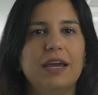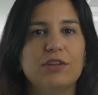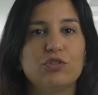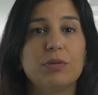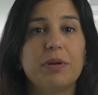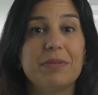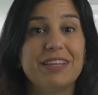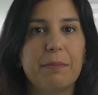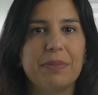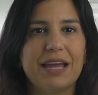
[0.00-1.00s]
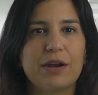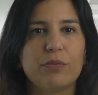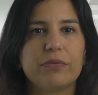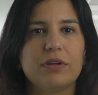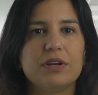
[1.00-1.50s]
Esto te permite ampliar
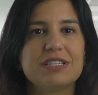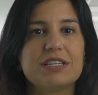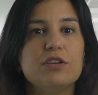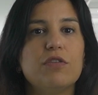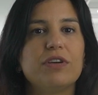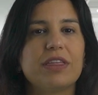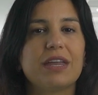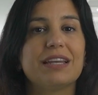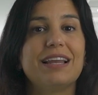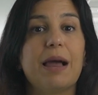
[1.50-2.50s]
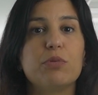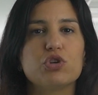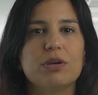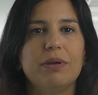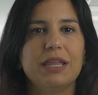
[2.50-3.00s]
opciones y ofrecerte la
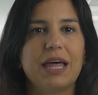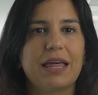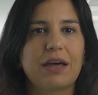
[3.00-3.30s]
posibilidad de